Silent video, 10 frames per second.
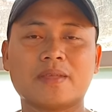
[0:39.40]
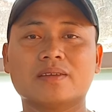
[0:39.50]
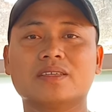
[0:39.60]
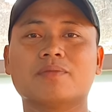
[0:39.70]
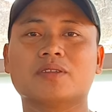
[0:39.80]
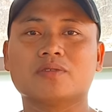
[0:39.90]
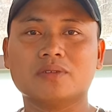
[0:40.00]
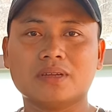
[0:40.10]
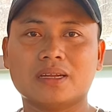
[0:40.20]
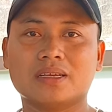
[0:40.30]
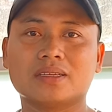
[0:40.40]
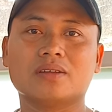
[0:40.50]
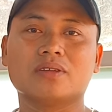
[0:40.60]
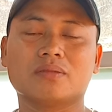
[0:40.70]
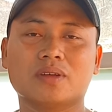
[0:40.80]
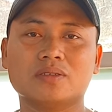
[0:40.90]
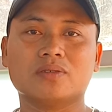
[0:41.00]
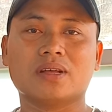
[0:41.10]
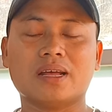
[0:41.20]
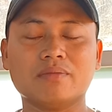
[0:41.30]
siapa tahu teman ada saldo yang
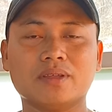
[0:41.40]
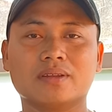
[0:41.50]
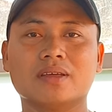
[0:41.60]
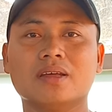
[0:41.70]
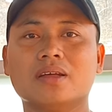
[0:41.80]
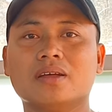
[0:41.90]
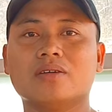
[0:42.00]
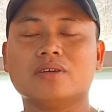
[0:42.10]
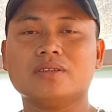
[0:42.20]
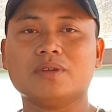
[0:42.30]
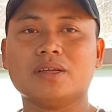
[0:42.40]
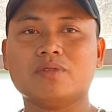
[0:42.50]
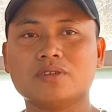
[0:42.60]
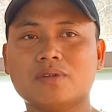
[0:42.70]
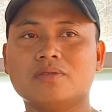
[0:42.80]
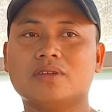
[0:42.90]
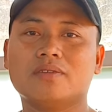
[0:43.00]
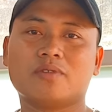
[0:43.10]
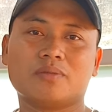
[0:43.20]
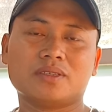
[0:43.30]
masuk amin Oke teman-teman bulan di
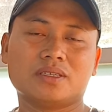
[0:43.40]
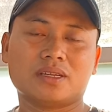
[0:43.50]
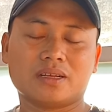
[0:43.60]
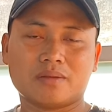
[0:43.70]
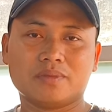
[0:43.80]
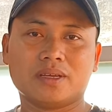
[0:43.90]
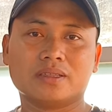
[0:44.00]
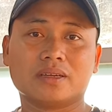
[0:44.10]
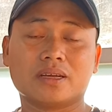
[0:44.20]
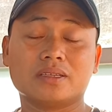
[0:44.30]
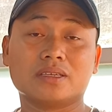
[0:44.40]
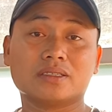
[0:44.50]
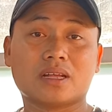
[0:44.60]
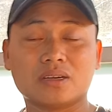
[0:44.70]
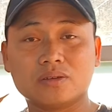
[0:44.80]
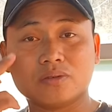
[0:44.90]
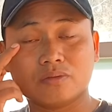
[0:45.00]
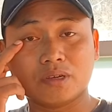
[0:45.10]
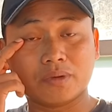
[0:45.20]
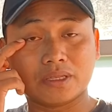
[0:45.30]
informasi selengkapnya ya terkait cek saldo
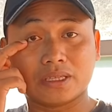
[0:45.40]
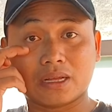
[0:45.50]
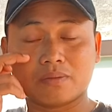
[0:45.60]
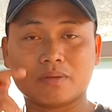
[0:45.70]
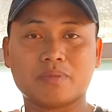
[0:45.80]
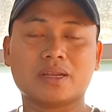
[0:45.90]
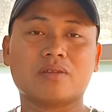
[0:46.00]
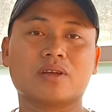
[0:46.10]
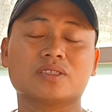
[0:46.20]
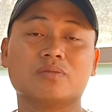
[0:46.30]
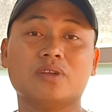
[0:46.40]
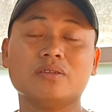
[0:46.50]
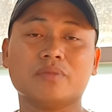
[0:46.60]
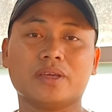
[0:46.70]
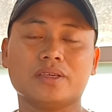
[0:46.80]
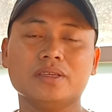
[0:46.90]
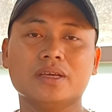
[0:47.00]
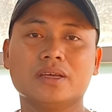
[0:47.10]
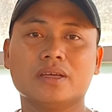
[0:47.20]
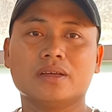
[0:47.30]
BBT tahap 4 alokasi bulan Mei
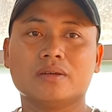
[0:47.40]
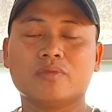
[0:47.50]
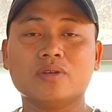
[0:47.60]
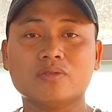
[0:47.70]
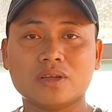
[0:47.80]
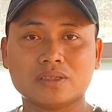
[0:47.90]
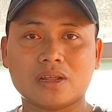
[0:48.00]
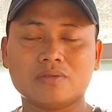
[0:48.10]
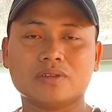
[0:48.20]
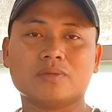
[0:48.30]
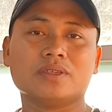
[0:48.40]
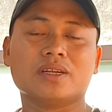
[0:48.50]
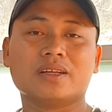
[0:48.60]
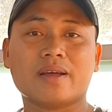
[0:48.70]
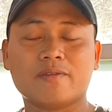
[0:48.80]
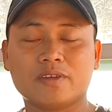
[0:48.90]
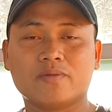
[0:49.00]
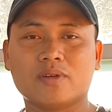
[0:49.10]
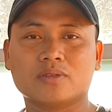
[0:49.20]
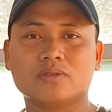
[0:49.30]
Mohon dukungan selalu teman channel
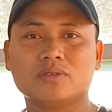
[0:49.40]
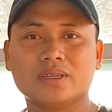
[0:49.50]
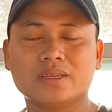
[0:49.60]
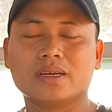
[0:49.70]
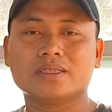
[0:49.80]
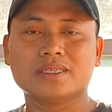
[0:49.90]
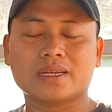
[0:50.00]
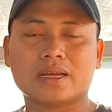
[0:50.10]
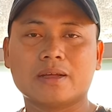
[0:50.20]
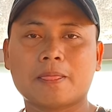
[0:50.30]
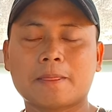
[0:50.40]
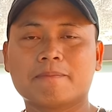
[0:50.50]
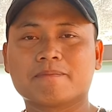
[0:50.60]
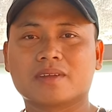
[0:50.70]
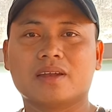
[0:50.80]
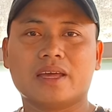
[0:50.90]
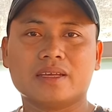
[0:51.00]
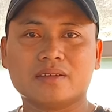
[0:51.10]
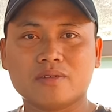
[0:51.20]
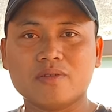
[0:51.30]
Cafe Vlog 7 ini dengan cara
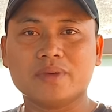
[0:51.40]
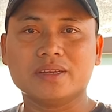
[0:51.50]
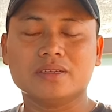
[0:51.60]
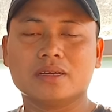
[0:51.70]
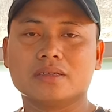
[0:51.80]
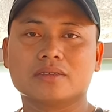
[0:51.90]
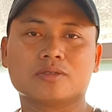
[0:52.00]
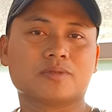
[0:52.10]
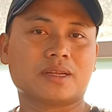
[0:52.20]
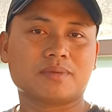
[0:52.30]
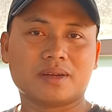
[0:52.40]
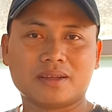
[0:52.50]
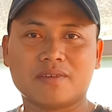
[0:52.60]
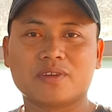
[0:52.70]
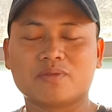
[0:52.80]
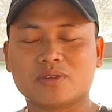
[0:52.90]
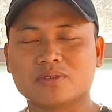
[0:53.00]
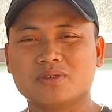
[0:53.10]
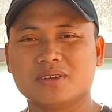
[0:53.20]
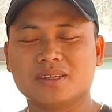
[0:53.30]
like, komen, dan subscribe channel Cafe
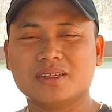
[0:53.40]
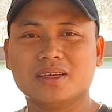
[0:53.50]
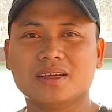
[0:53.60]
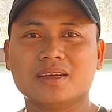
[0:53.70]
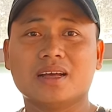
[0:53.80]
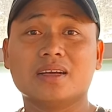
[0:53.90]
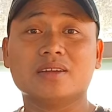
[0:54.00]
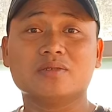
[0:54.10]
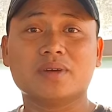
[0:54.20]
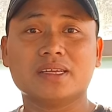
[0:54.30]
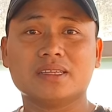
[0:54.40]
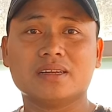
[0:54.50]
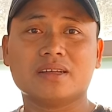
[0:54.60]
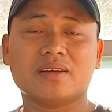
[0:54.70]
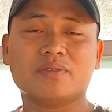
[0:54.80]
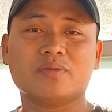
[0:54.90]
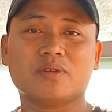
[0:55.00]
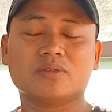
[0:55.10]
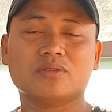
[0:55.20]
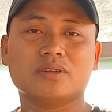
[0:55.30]
Vlog 7 ini agar supaya channel Cafe
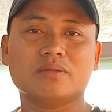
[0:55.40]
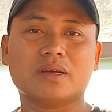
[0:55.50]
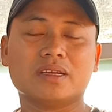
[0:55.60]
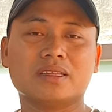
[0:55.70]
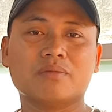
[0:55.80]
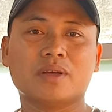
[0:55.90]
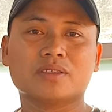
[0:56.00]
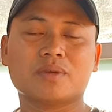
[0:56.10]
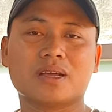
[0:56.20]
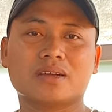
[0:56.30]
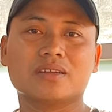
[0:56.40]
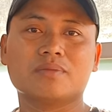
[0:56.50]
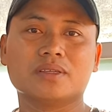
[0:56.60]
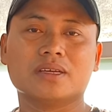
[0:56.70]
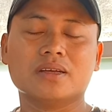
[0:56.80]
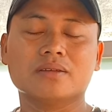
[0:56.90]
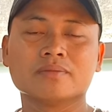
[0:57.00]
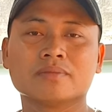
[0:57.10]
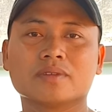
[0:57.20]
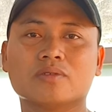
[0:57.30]
Vlog 7 ini makin tambah semangat ke depannya
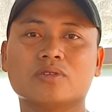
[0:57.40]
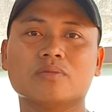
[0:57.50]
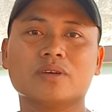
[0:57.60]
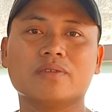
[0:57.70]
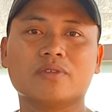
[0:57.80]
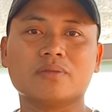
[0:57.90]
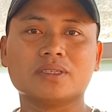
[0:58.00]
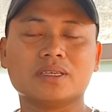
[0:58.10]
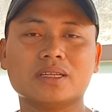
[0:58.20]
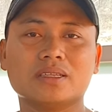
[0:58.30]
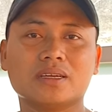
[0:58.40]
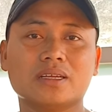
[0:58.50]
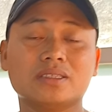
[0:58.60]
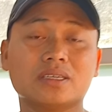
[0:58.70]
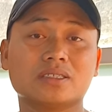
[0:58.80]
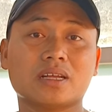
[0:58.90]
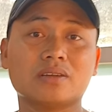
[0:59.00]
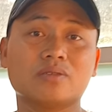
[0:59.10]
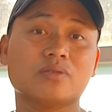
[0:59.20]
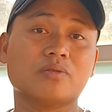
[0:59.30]
untuk menginformasikan terkait cek
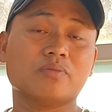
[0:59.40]
saldo